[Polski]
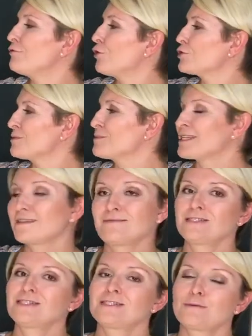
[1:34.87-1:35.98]

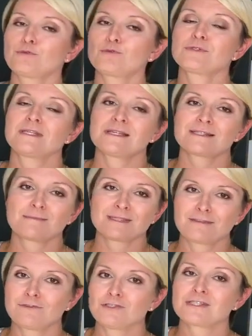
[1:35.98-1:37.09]
820 Plus i jestem z tej
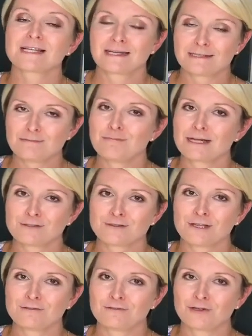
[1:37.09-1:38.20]
wyciskarki bardzo
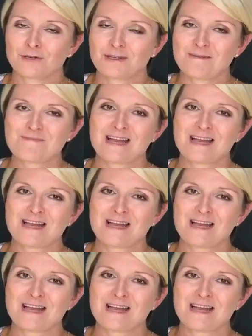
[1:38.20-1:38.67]
zadowolona,